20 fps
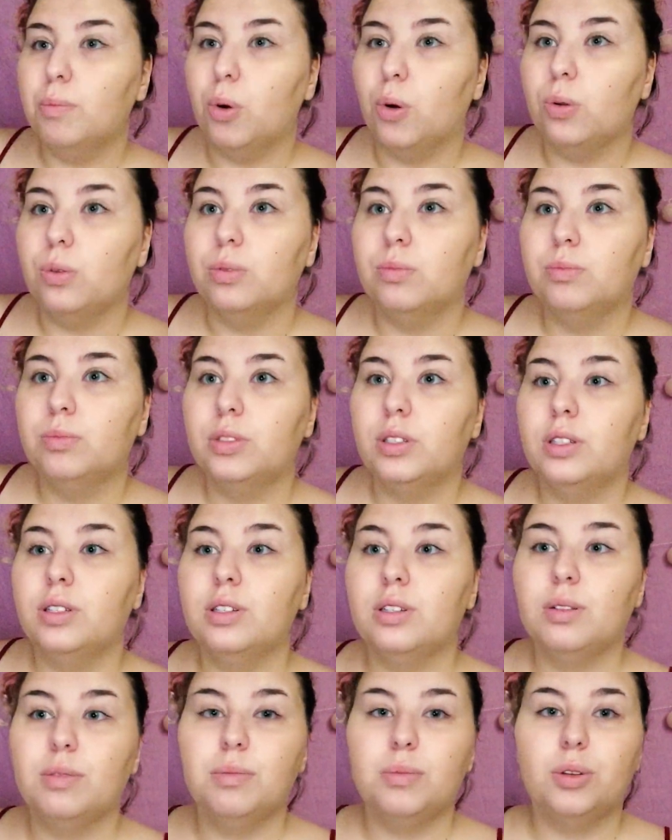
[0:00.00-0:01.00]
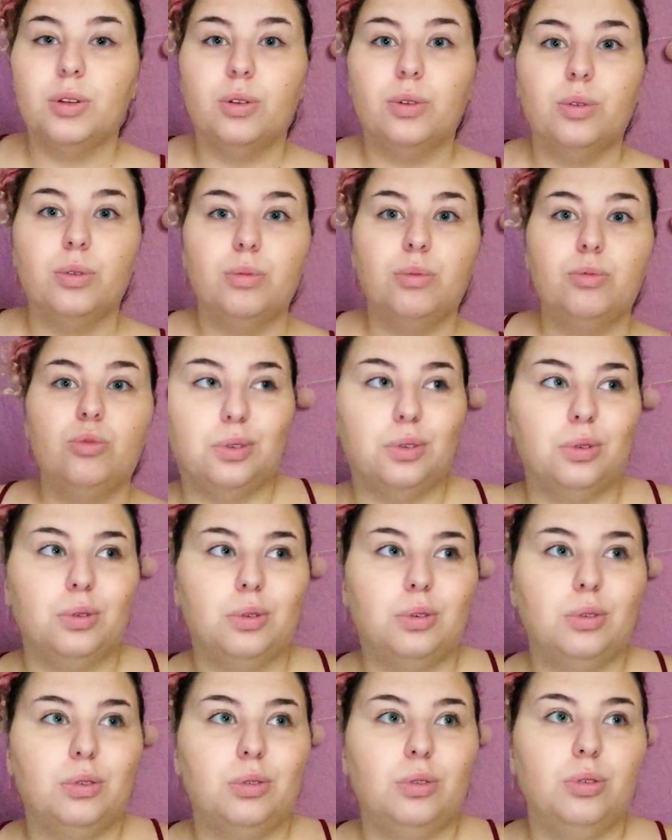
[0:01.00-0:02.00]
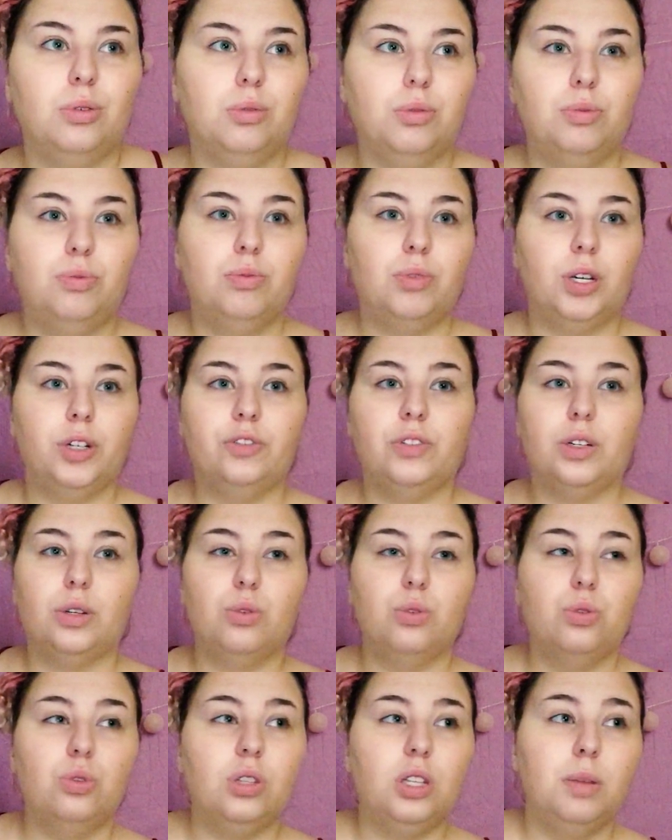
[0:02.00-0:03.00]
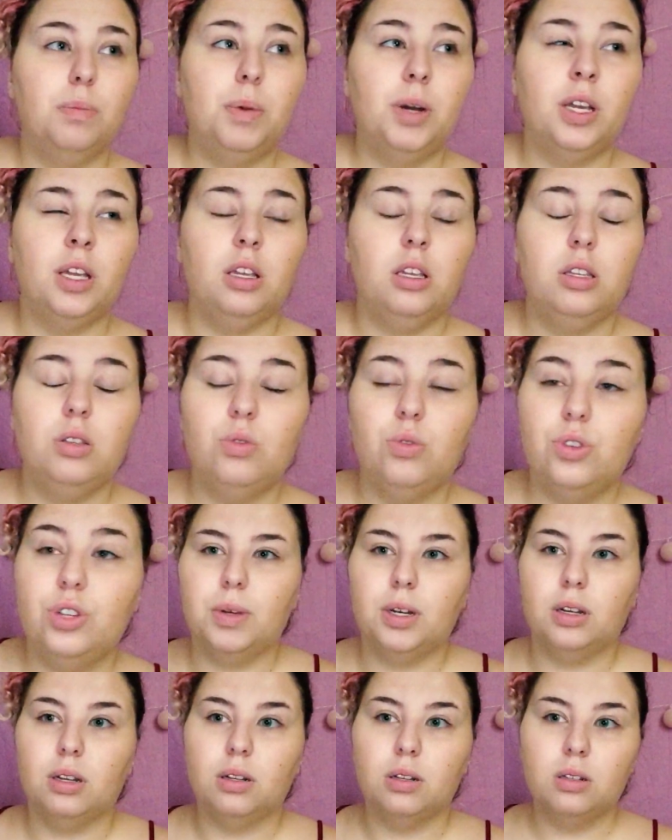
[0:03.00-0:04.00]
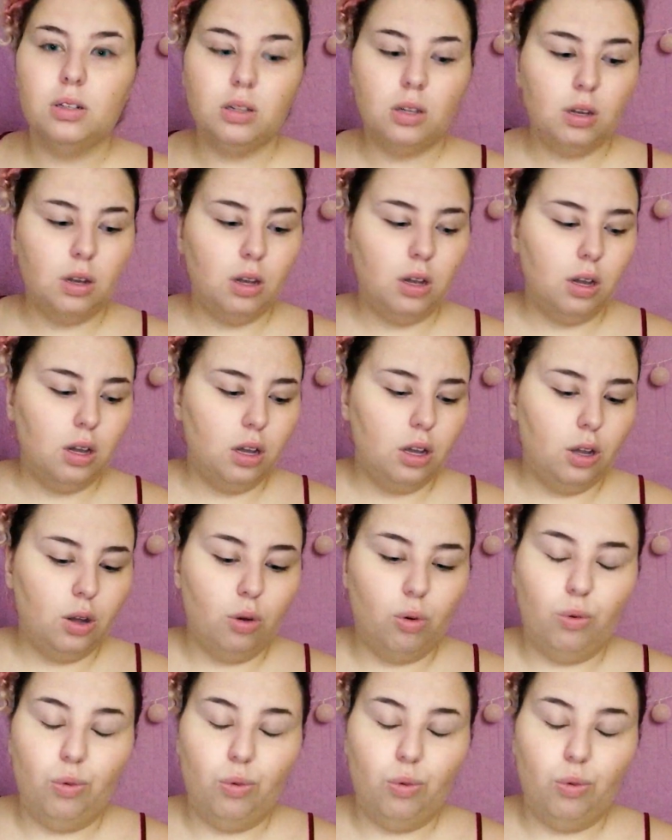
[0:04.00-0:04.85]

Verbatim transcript: euh, Tout ça pour dire que, que, ce débat est inutile et à perte parce qu'on glorifie